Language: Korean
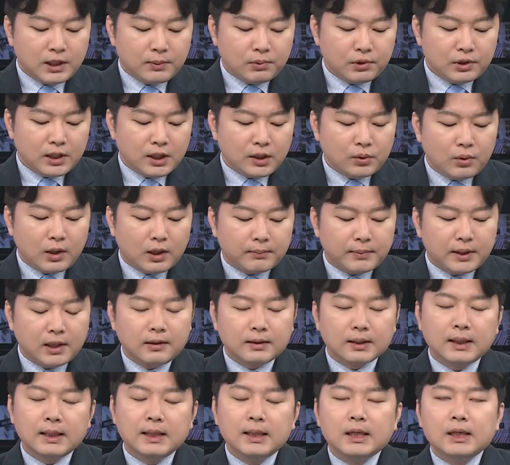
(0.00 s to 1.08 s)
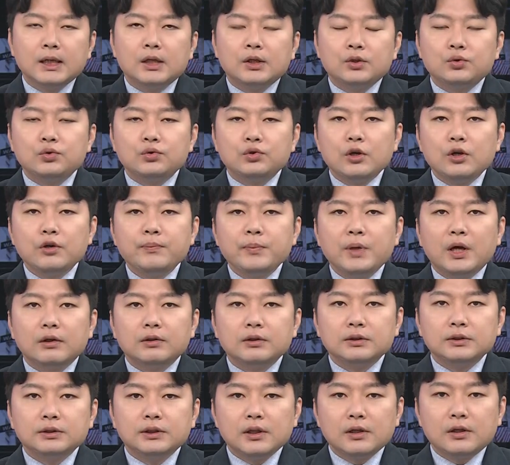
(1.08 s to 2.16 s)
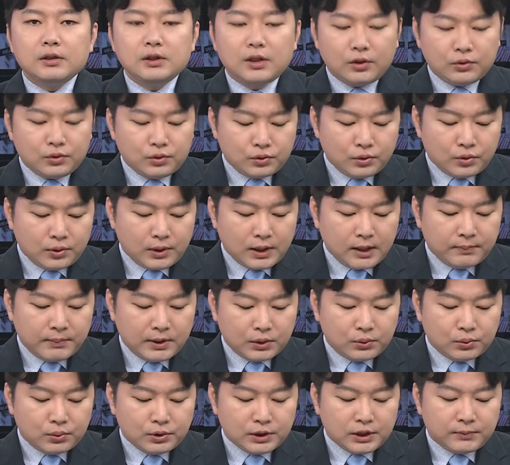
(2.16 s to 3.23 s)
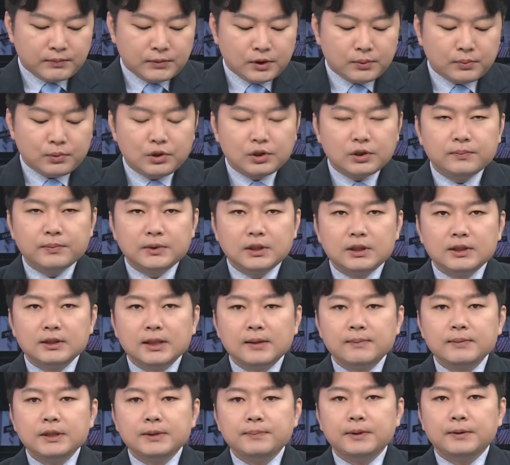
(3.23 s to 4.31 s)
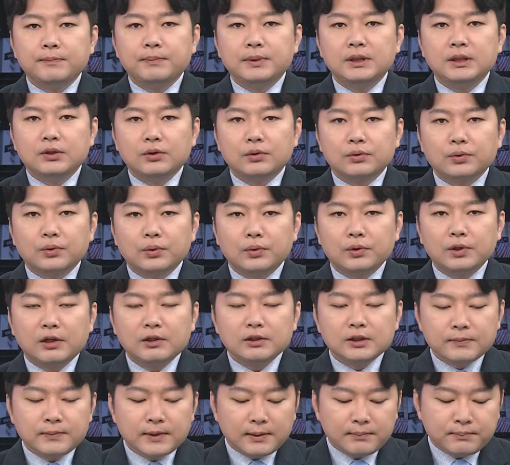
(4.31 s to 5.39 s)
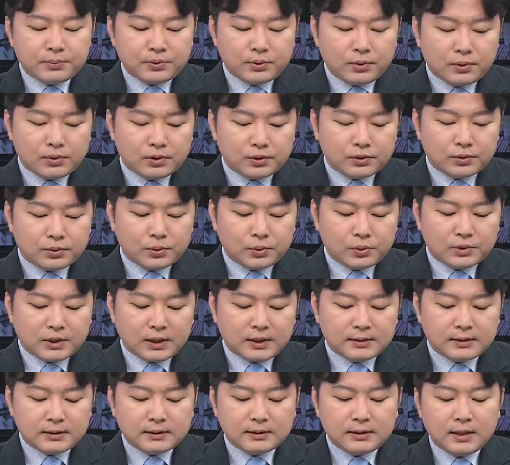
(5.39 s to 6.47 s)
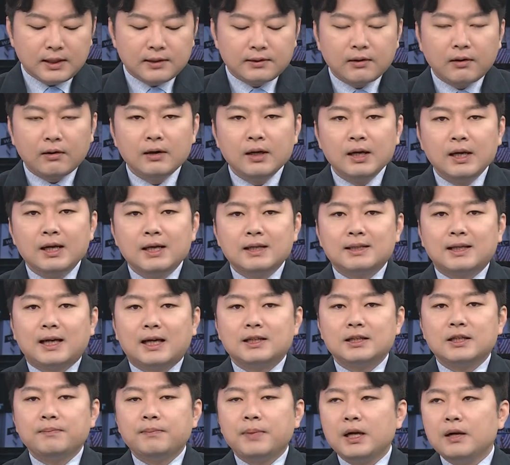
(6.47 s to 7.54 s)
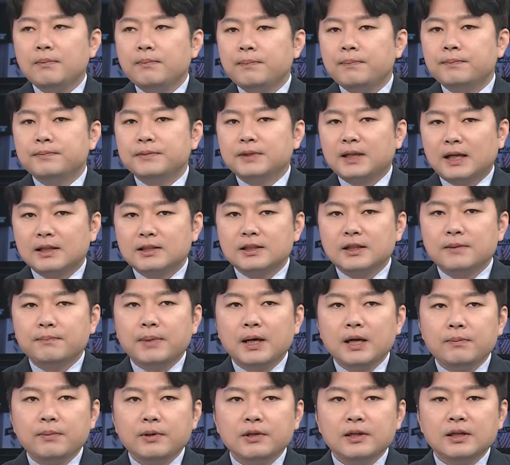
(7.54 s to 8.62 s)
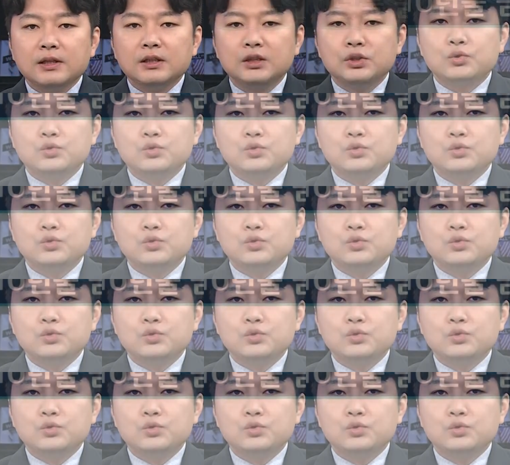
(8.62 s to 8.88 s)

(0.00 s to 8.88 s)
해본다고 하면 추석 명절 연휴 동안 미국 10년물 금리는 30bp 정도, 0.3% 정도 상승을 해서 4.8 4.8%